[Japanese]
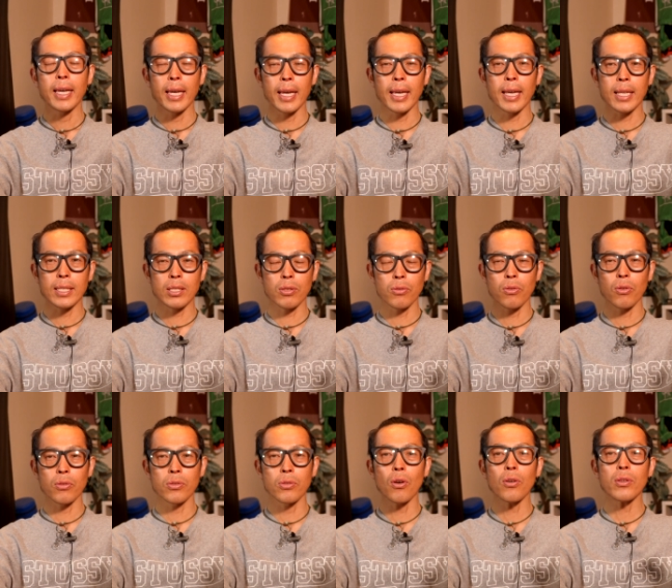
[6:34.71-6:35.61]
えー、そ
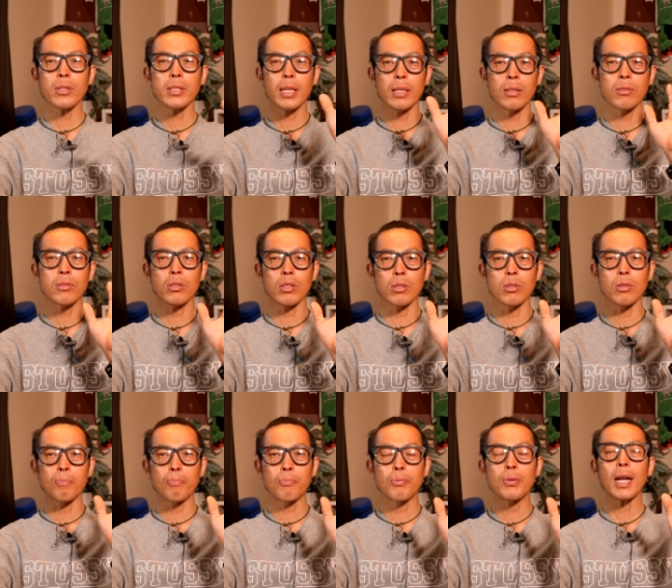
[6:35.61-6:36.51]
の飲んでるって
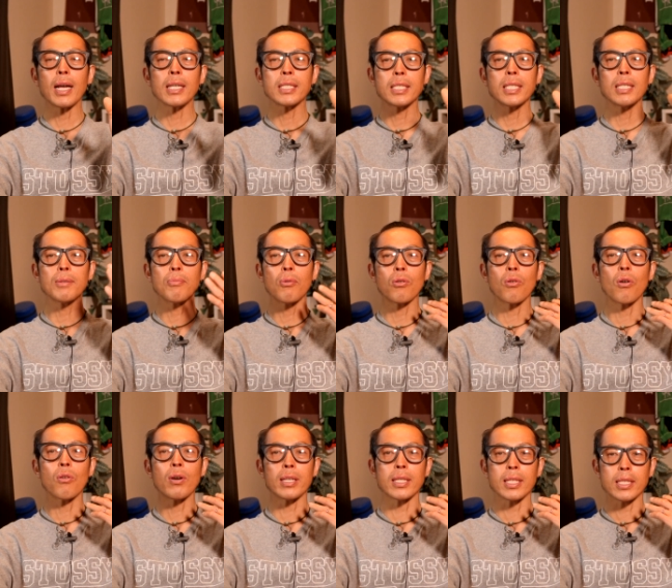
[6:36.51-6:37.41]
いうプラシーボ
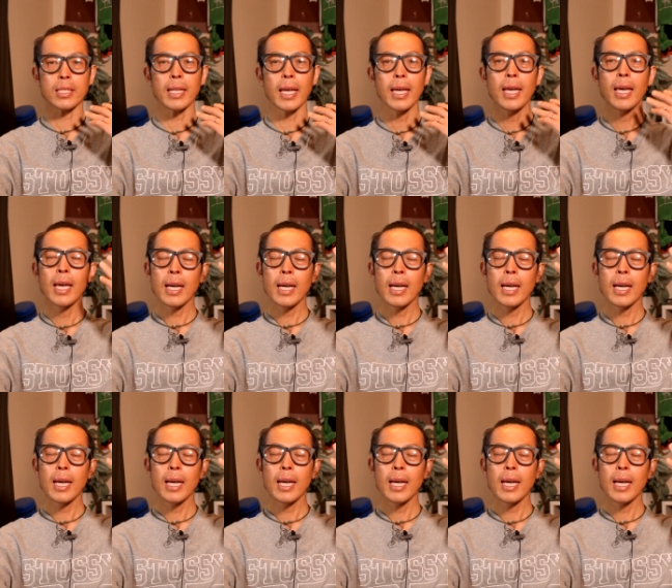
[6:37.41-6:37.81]
効果ですね。